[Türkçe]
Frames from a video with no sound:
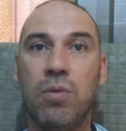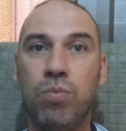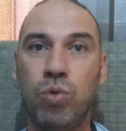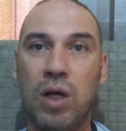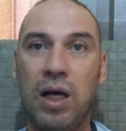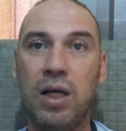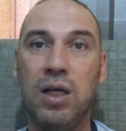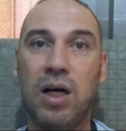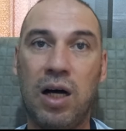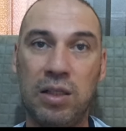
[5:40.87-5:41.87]
bu da
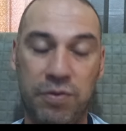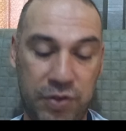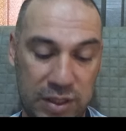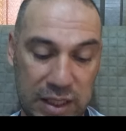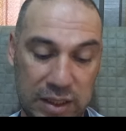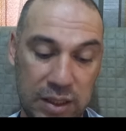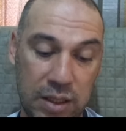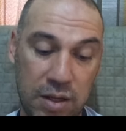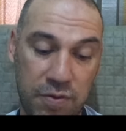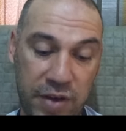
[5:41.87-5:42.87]
alım
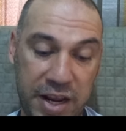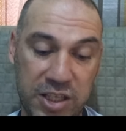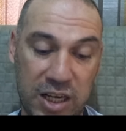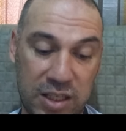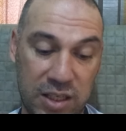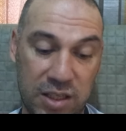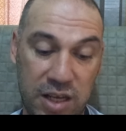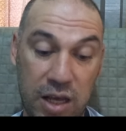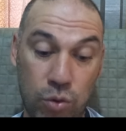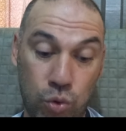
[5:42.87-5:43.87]
fırsatı verecektir
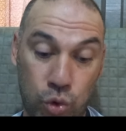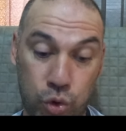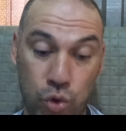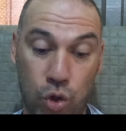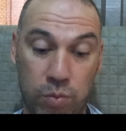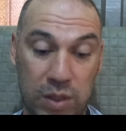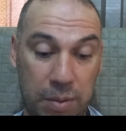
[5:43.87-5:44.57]
diye düşünüyorum.